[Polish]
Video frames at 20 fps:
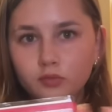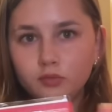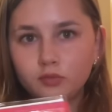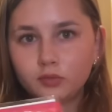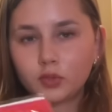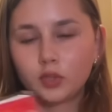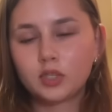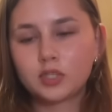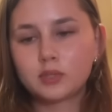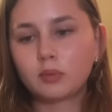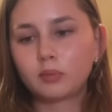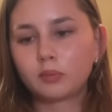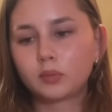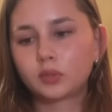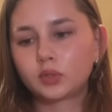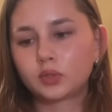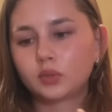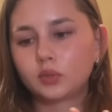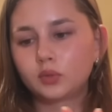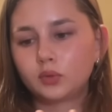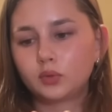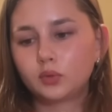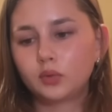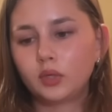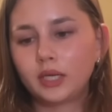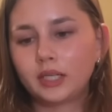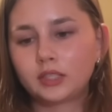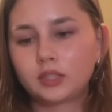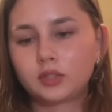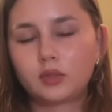To jest po prostu
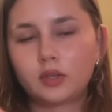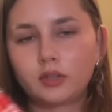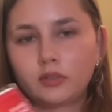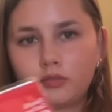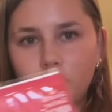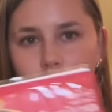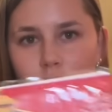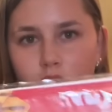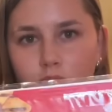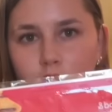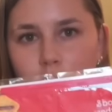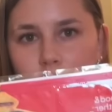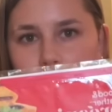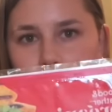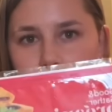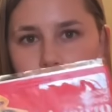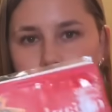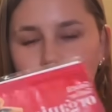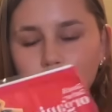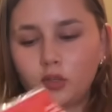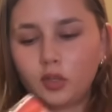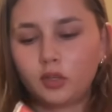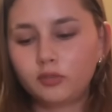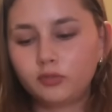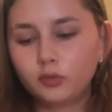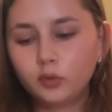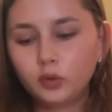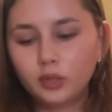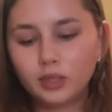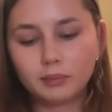extra firm
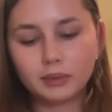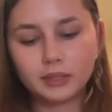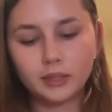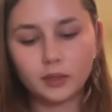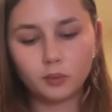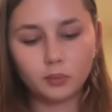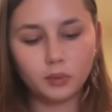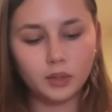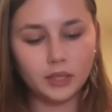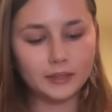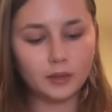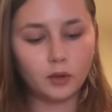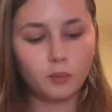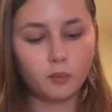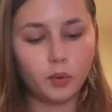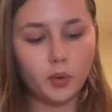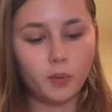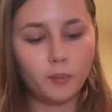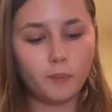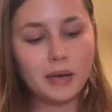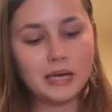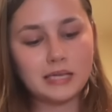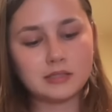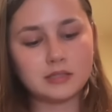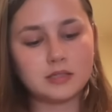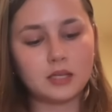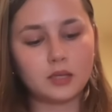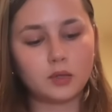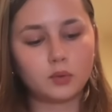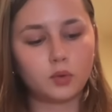tofu i będę robiła taką moją
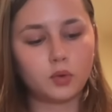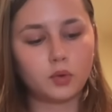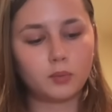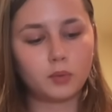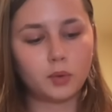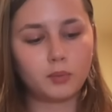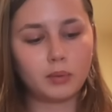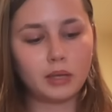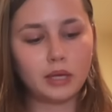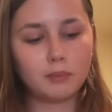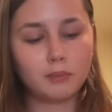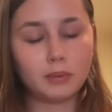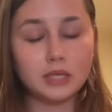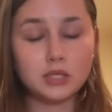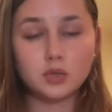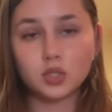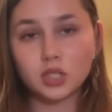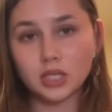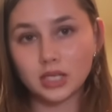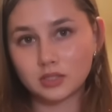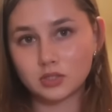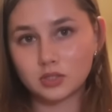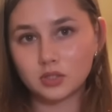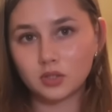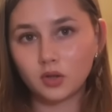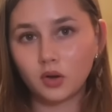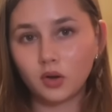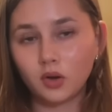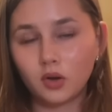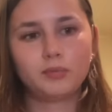pastę, którą robię bardzo
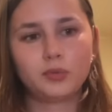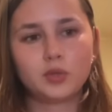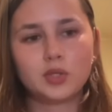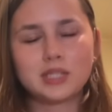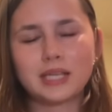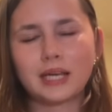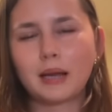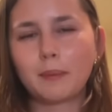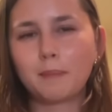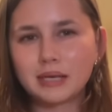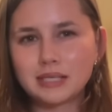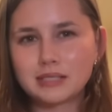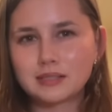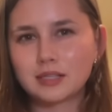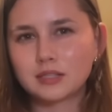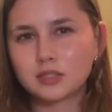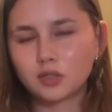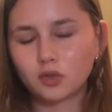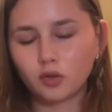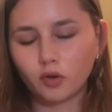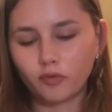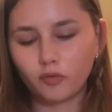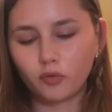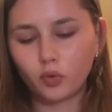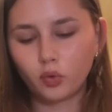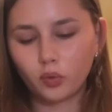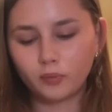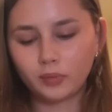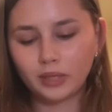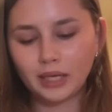często. To jest taka pasta z
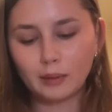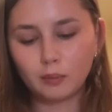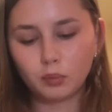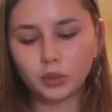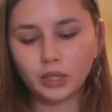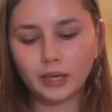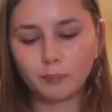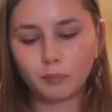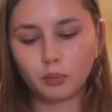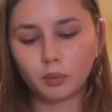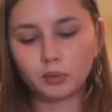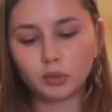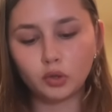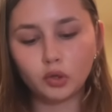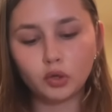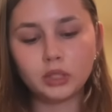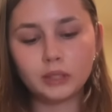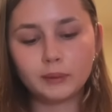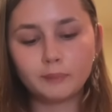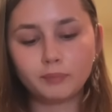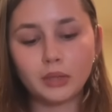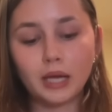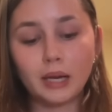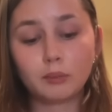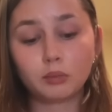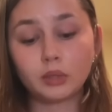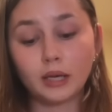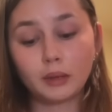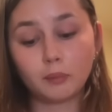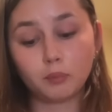tofu i albo daję pomidory,
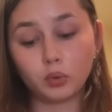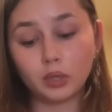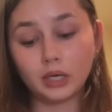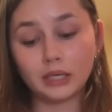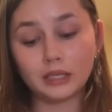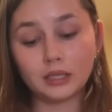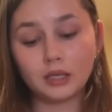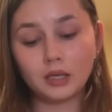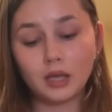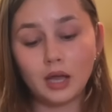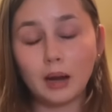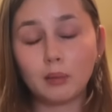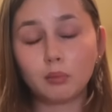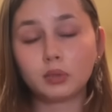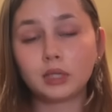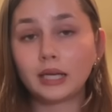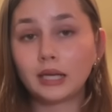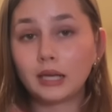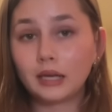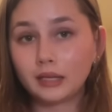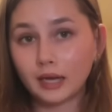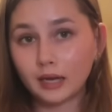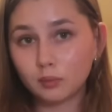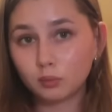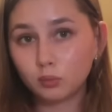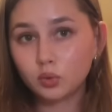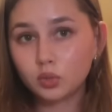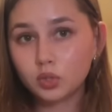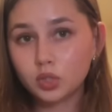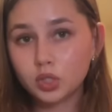albo daję buraki, albo daję
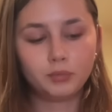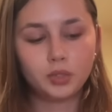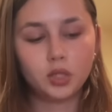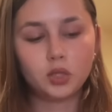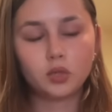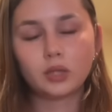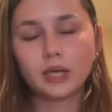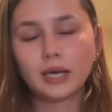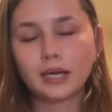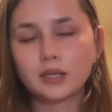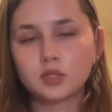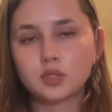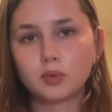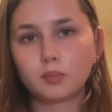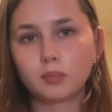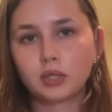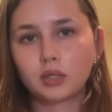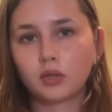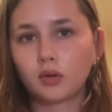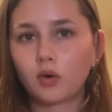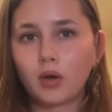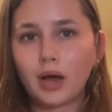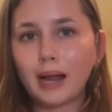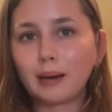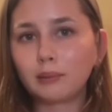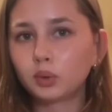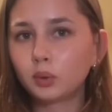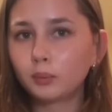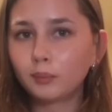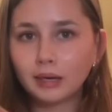jarmuż i dodaję sobie to
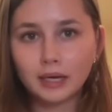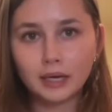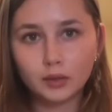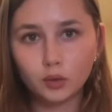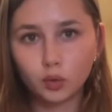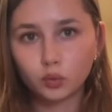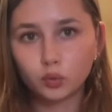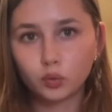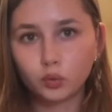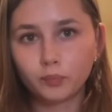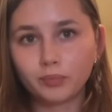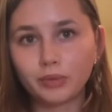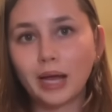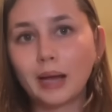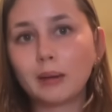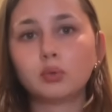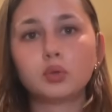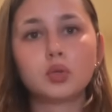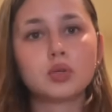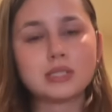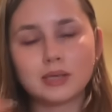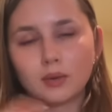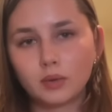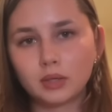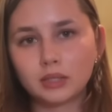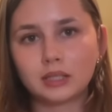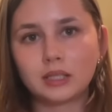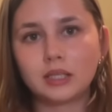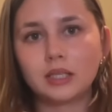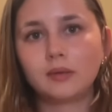albo do makaronu, albo do
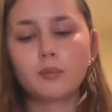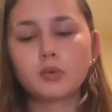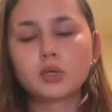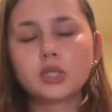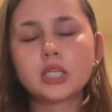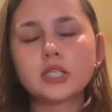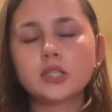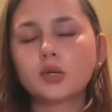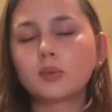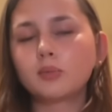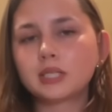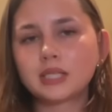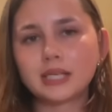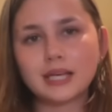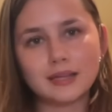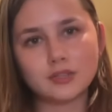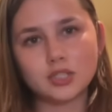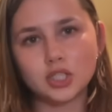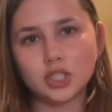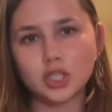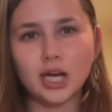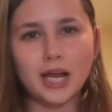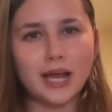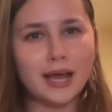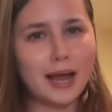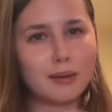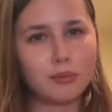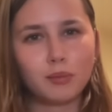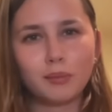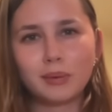sałatki. Można zrobić gęstsze
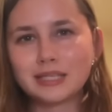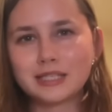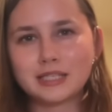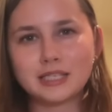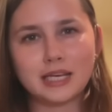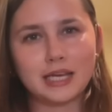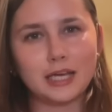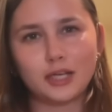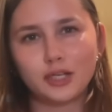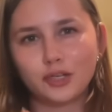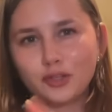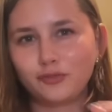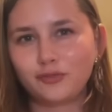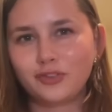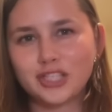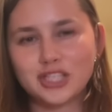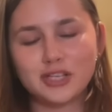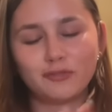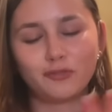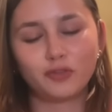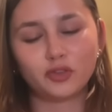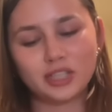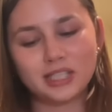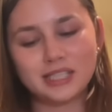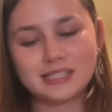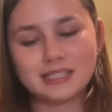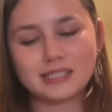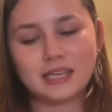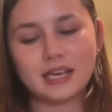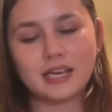albo bardziej, wiecie,
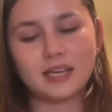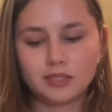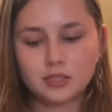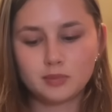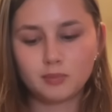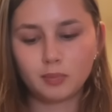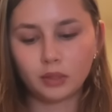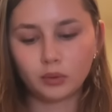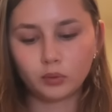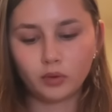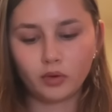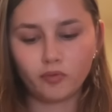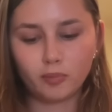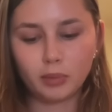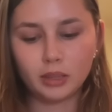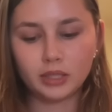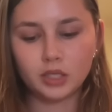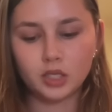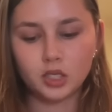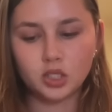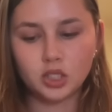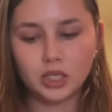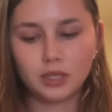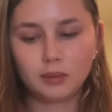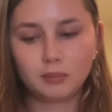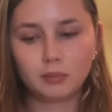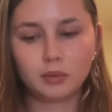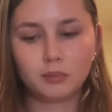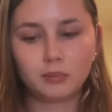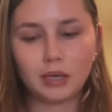wodniste. Zblenduję w blenderze i
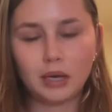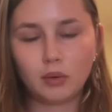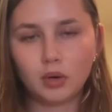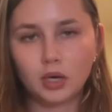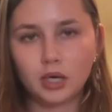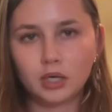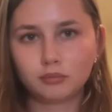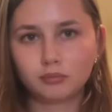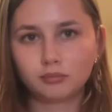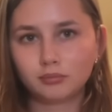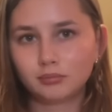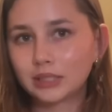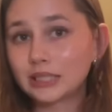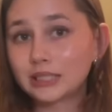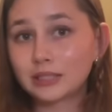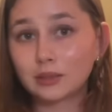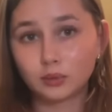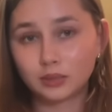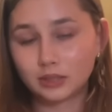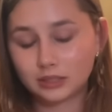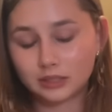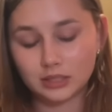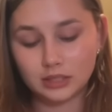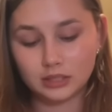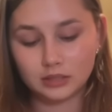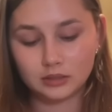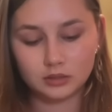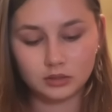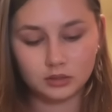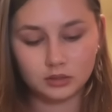będę miała na cały tydzień.